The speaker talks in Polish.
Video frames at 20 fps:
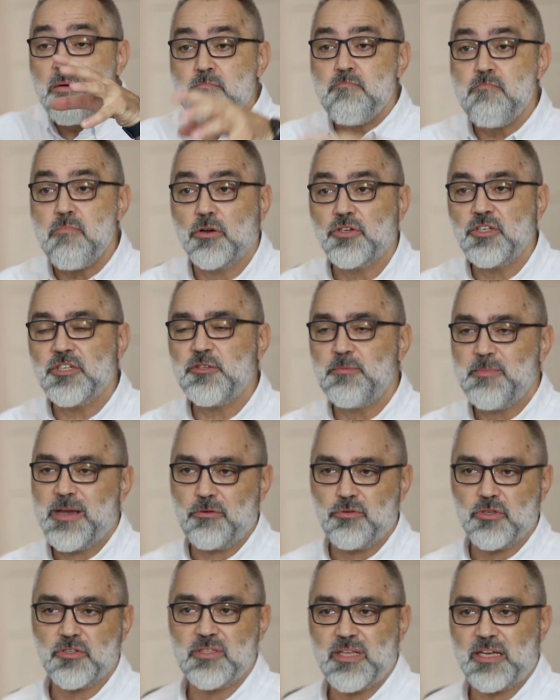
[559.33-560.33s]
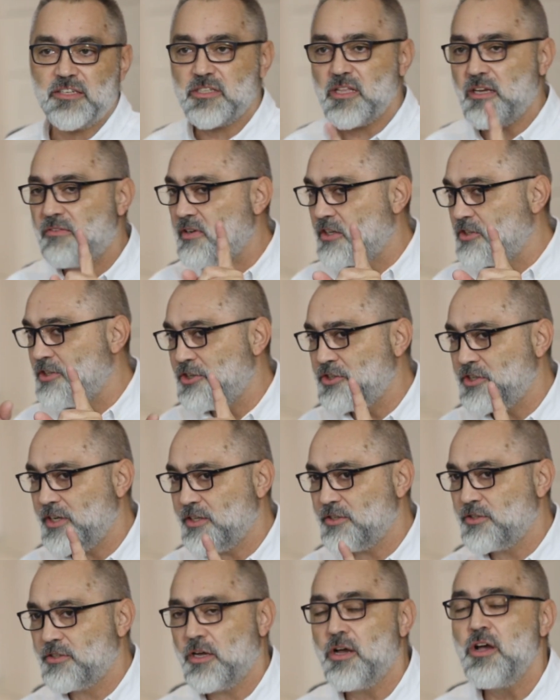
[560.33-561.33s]
Może śmiało stać,
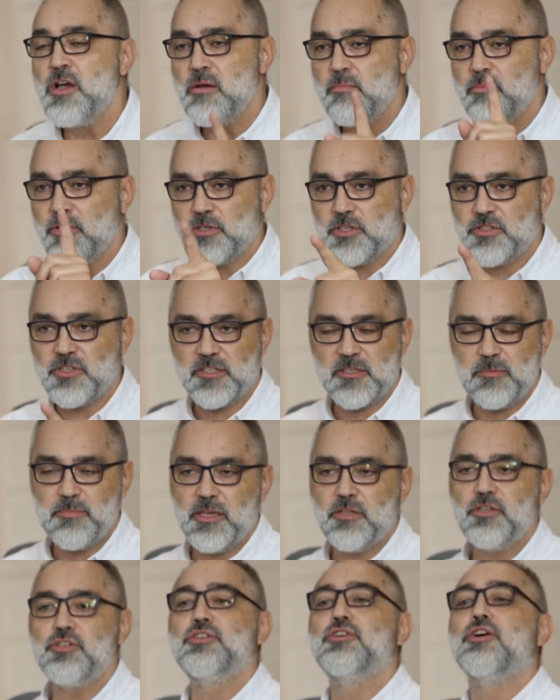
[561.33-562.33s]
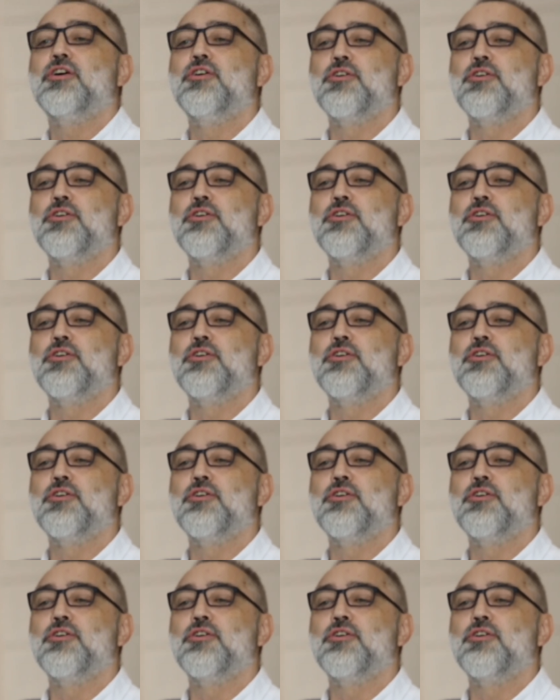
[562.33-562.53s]
najważniejsze jest co? Możecie zmienić